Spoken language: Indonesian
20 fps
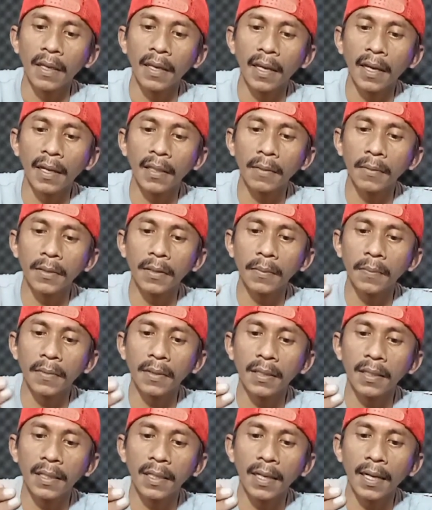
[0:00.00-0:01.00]
Ya
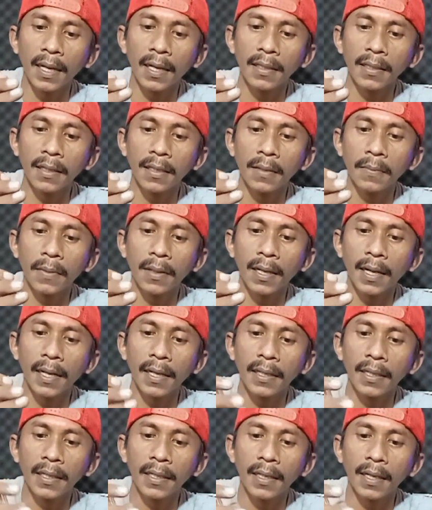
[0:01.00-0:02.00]
teman-teman dia hanya
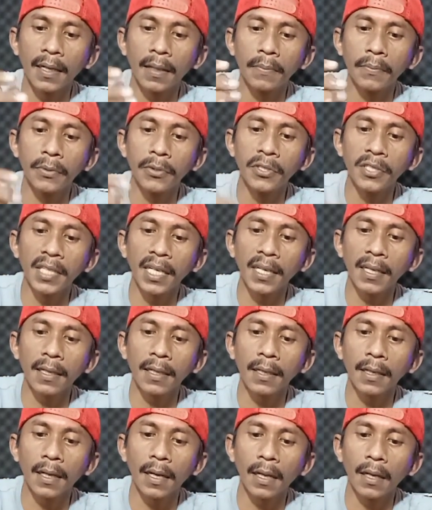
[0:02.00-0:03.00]
dibekali uh, eh,
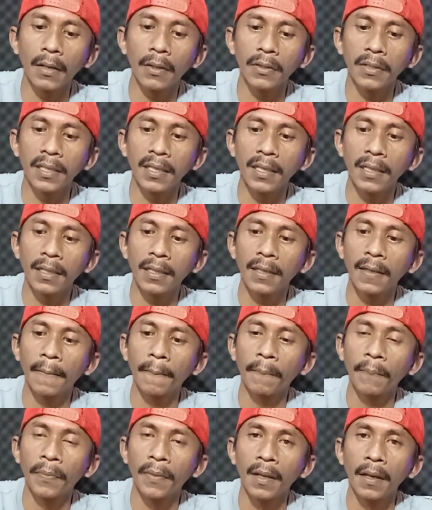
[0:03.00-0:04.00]
bushing kalau di
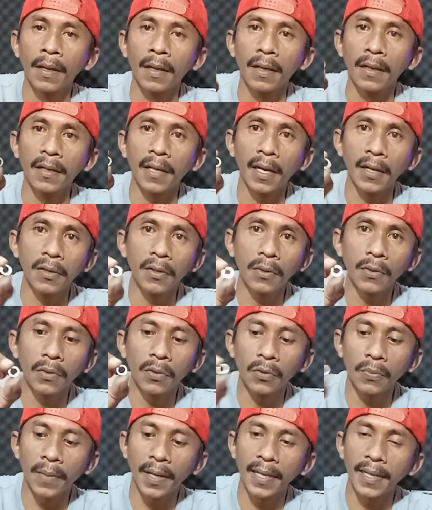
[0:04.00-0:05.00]
Daido
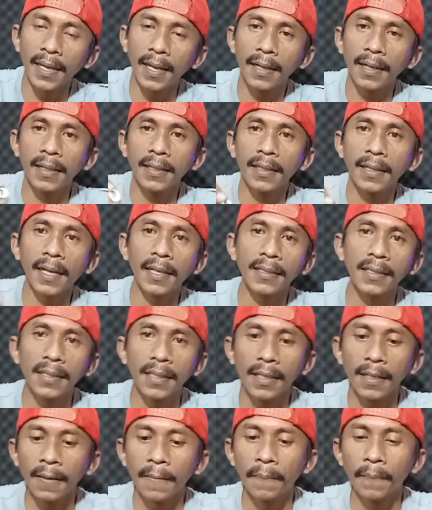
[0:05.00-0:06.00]
Kuruma rumah yang
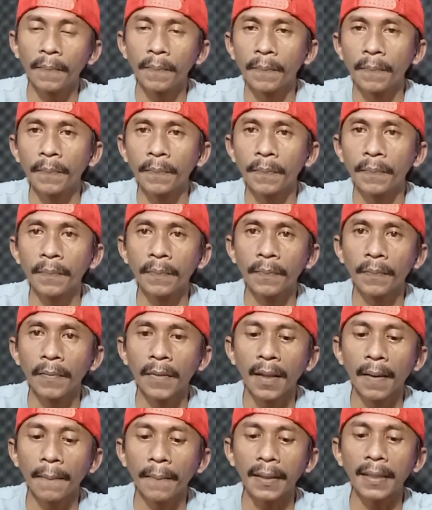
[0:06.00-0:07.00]
generasi
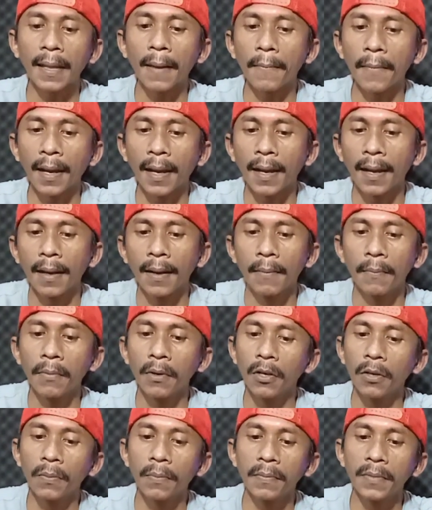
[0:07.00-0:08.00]
pertama,
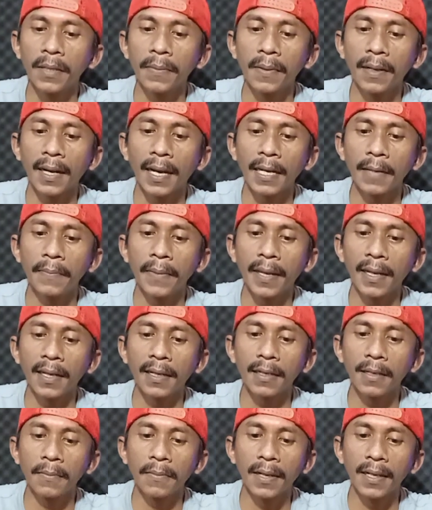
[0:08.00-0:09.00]
belum dibekali
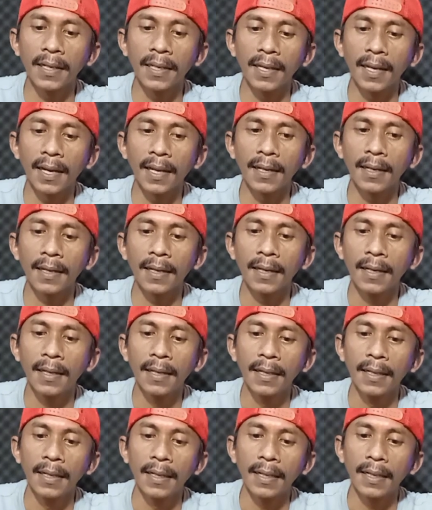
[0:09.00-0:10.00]
bearing di bagian
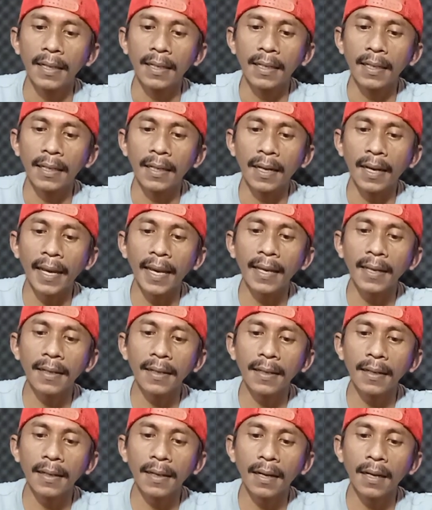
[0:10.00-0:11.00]
e, eh,
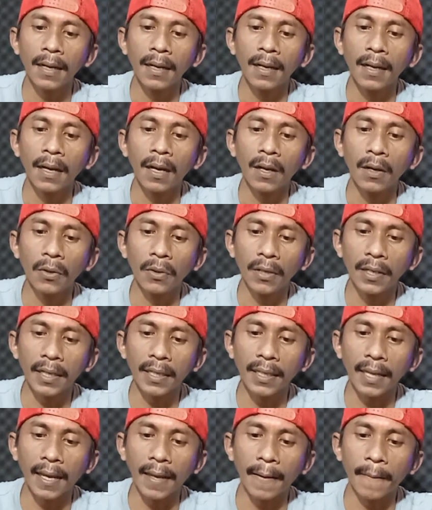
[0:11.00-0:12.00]
line
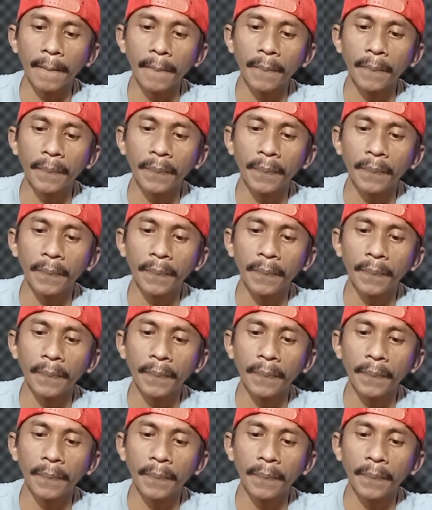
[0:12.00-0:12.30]
lulernya.